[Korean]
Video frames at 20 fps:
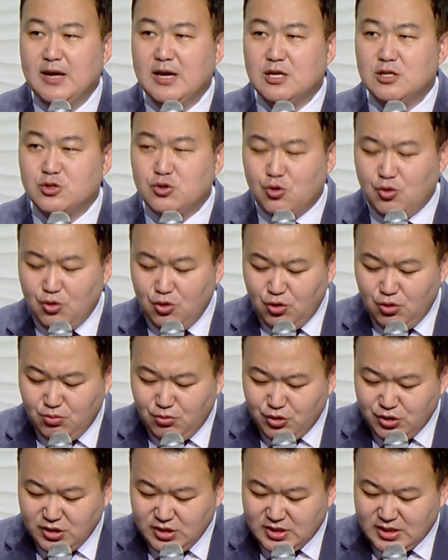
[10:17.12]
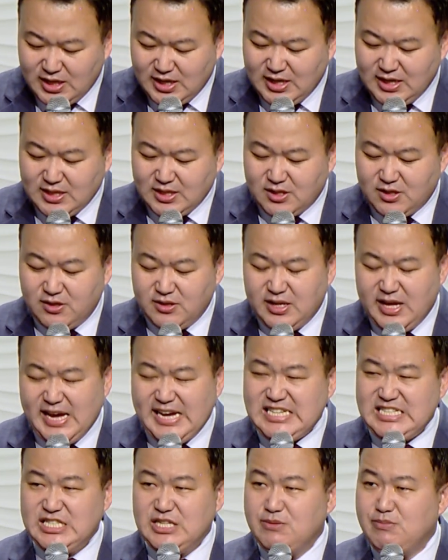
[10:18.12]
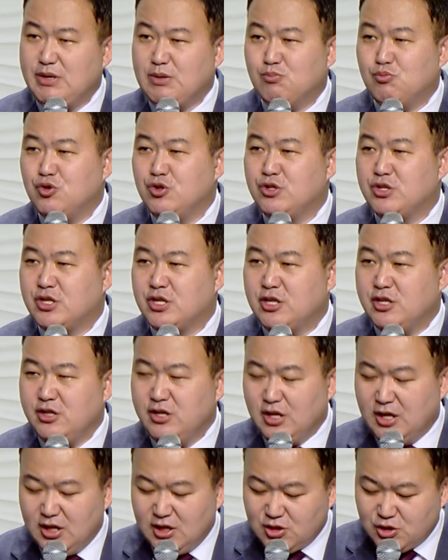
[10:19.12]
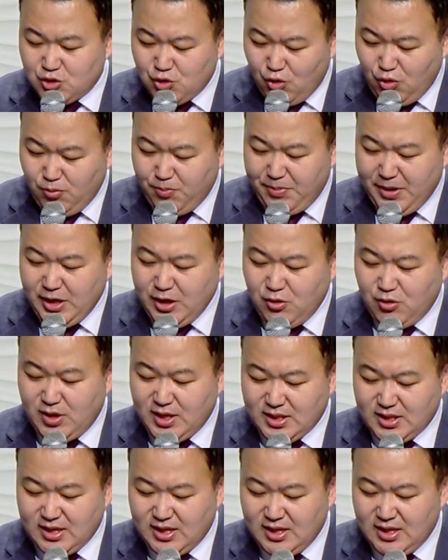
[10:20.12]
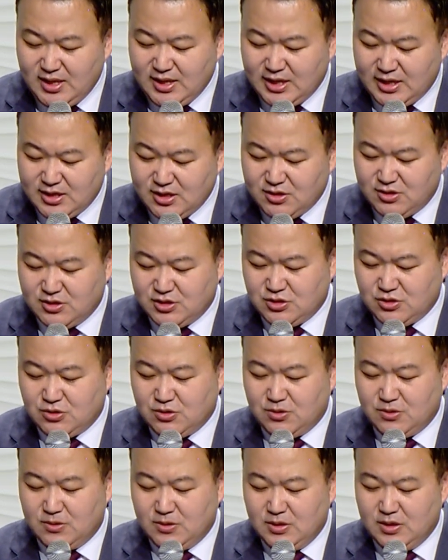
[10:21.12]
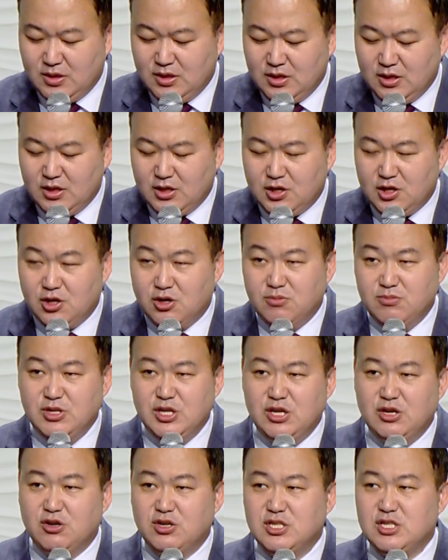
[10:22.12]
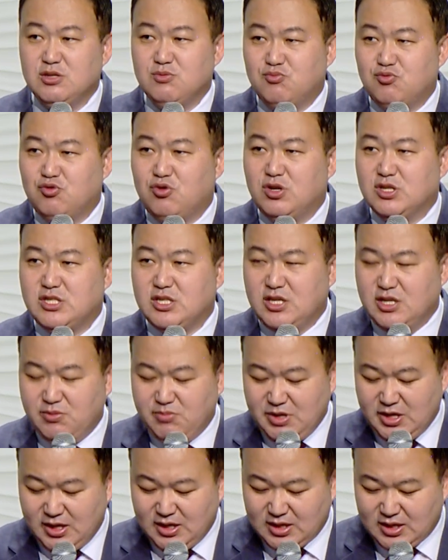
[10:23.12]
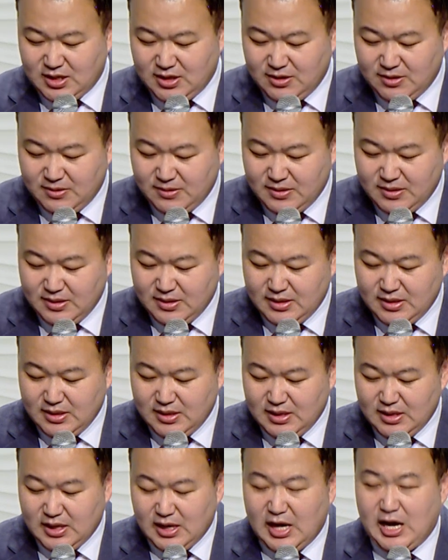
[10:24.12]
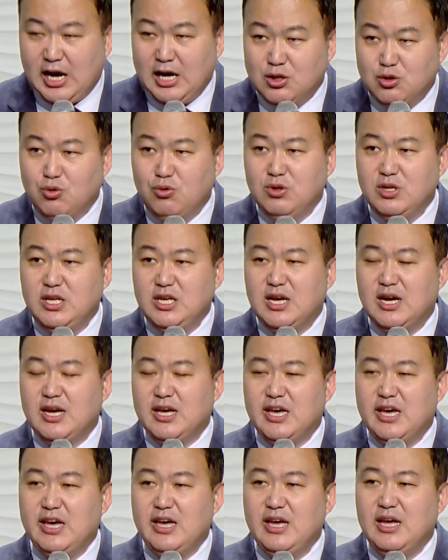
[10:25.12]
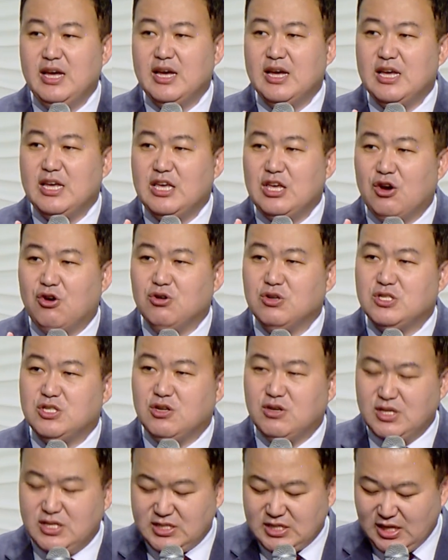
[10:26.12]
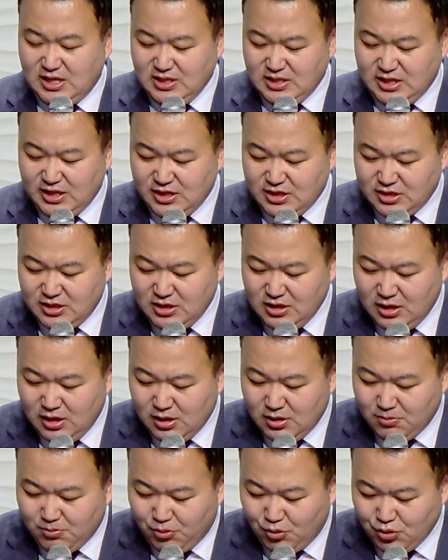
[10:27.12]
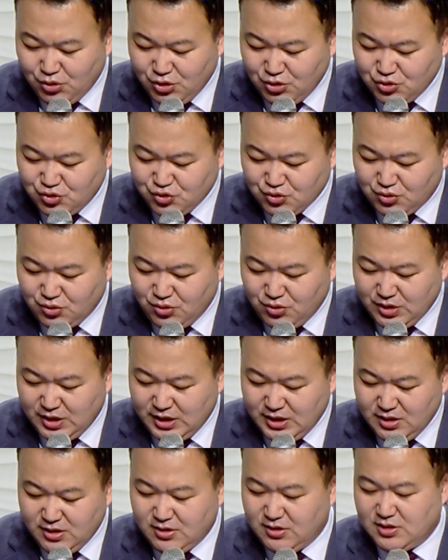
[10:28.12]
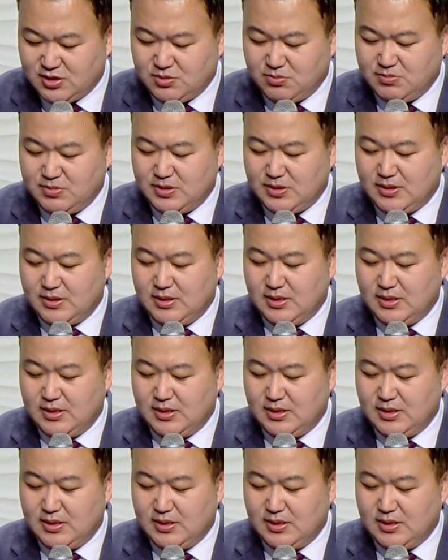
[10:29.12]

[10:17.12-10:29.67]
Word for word: 솔로몬을 따랐던 핵심 인물들은 쏙 빼놓았다라는 것이죠. 여러분 이것이 무엇을 의미할까요? 아도니아의 영적인 상태를 보여주고 있는 것입니다.